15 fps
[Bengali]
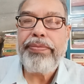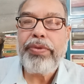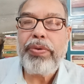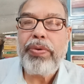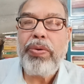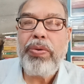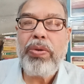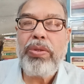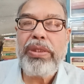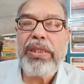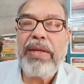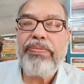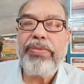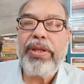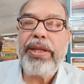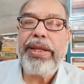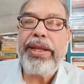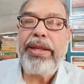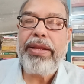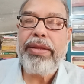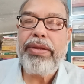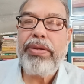কোন কোন চ্যাপ্টারে
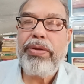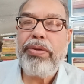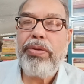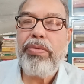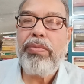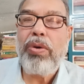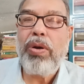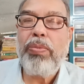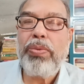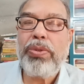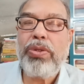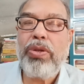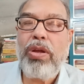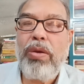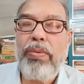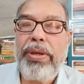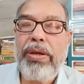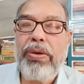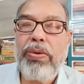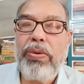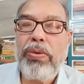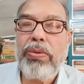বড় প্রশ্ন হবে
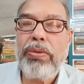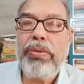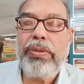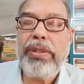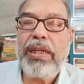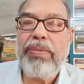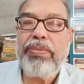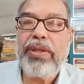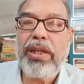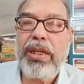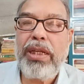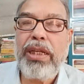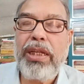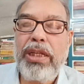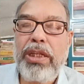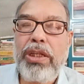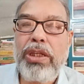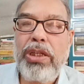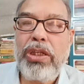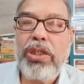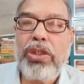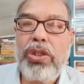কোন কোন চ্যাপ্টারে
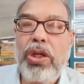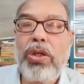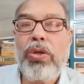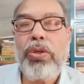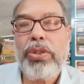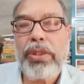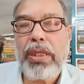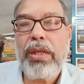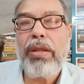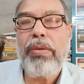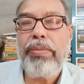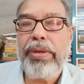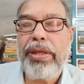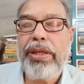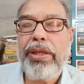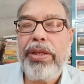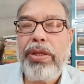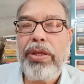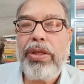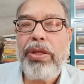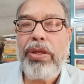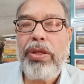শর্ট কোশ্চেন হবে
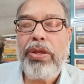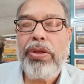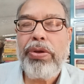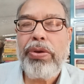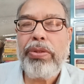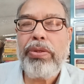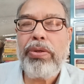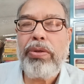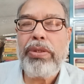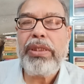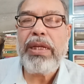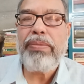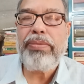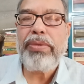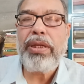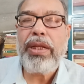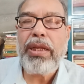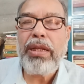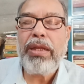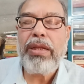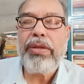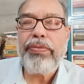কতগুলো চ্যাপ্টারে
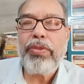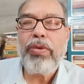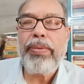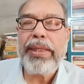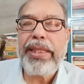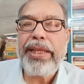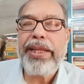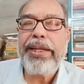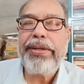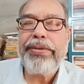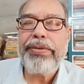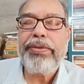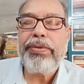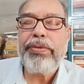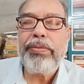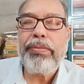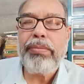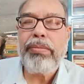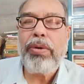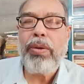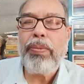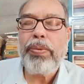তোমাদের
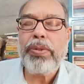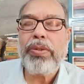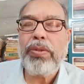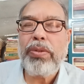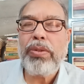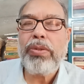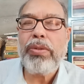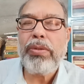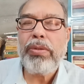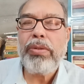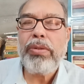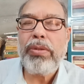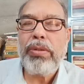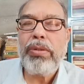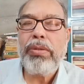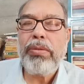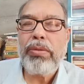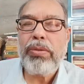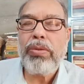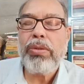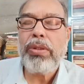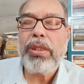বড় প্রশ্ন
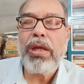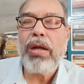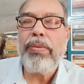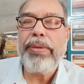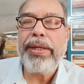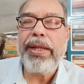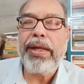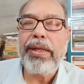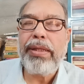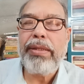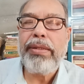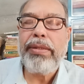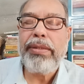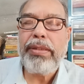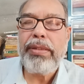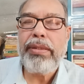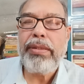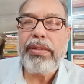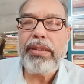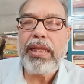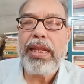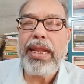করতে হবে না
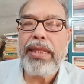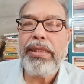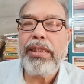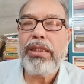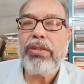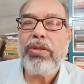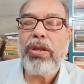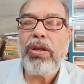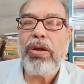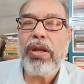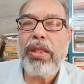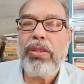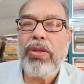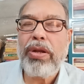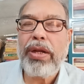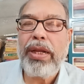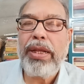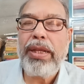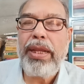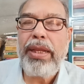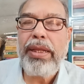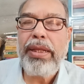তার অ্যান্সার তৈরি করার দরকার
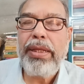নেই